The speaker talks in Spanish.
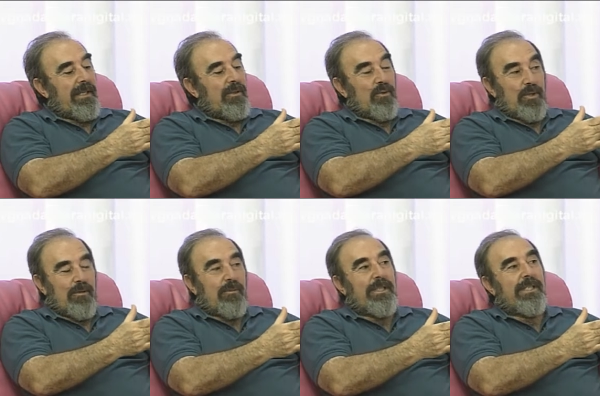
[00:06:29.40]
los
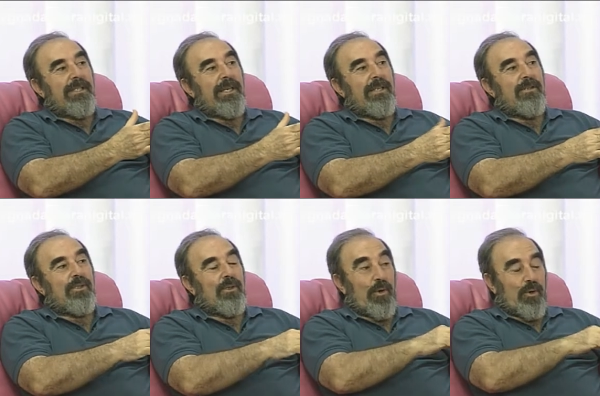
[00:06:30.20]
últimos meses del año
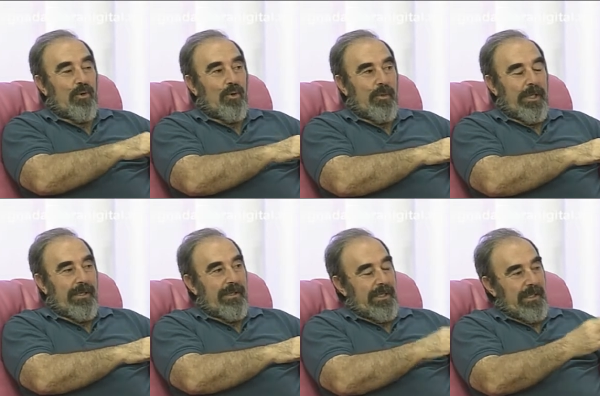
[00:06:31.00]
son octubre,
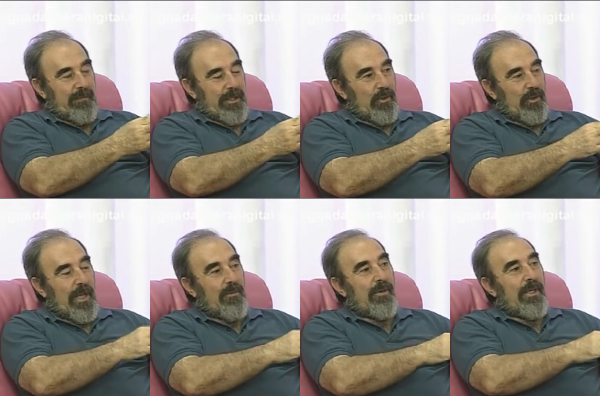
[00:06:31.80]
que es el mes
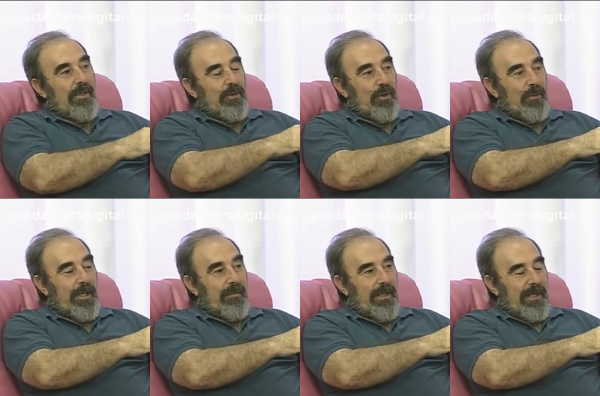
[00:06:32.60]
octavo,
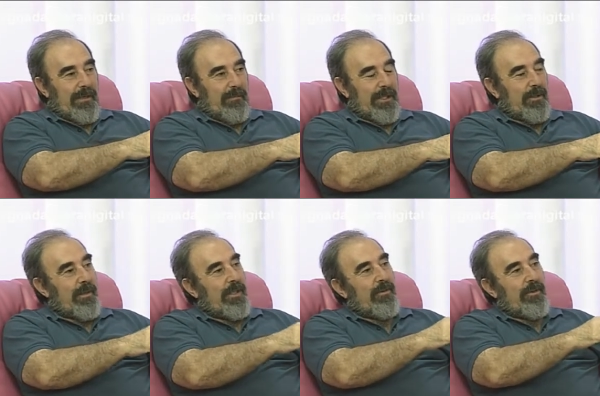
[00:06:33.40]
noviembre, el mes
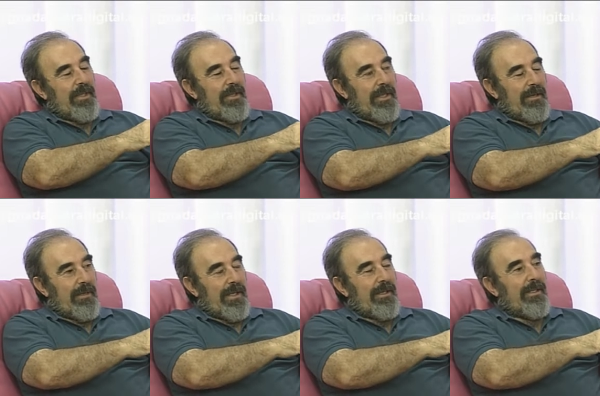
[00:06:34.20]
noveno,
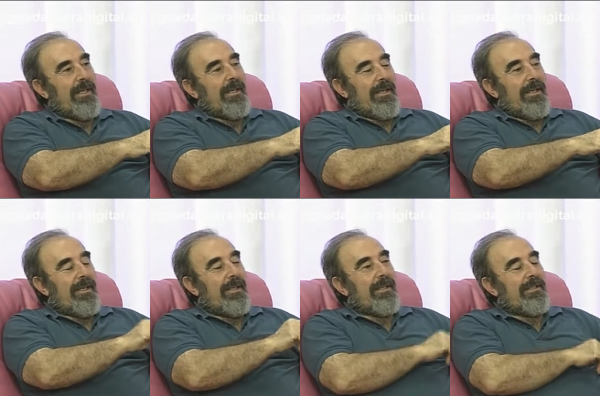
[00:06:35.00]
diciembre, eh,
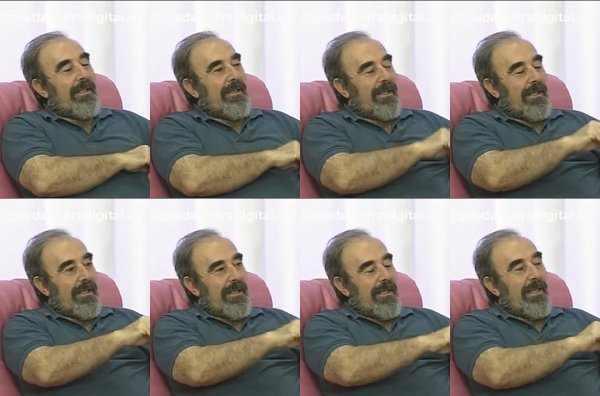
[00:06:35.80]
que es
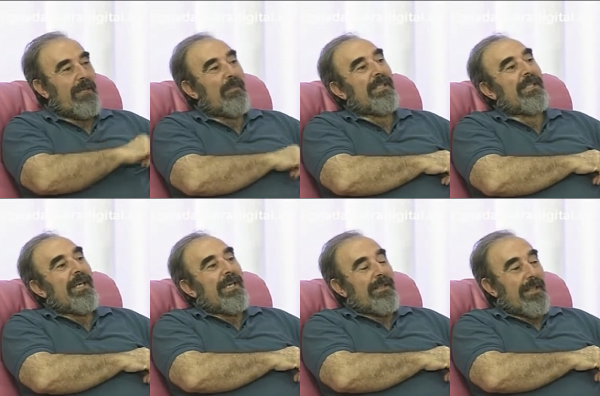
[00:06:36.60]
el, mes
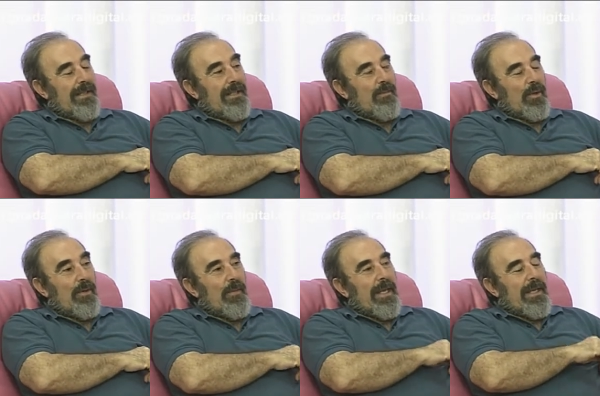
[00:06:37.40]
décimo,
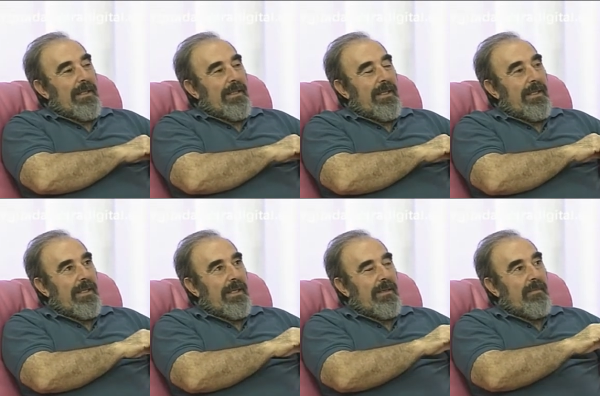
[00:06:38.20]
¿no?
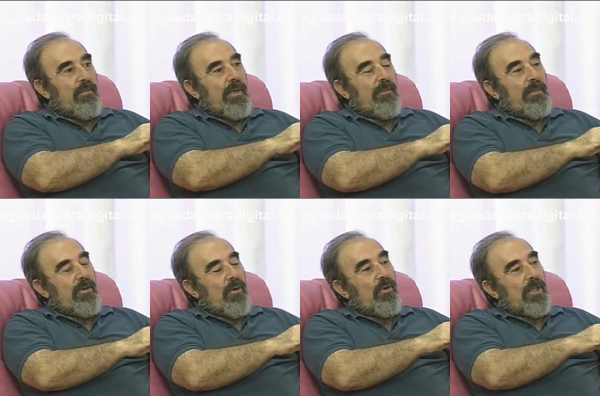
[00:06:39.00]
Dice, eh, bueno, pero
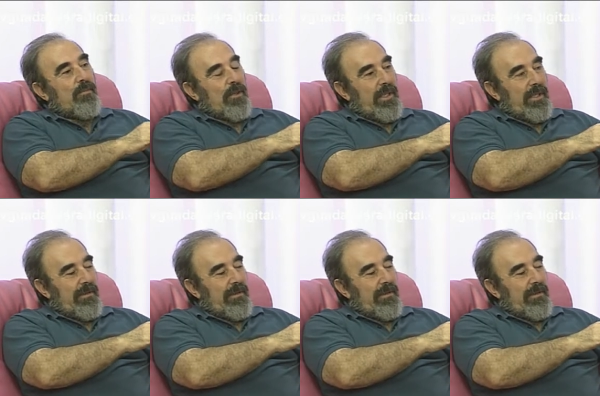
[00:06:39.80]
no corresponde,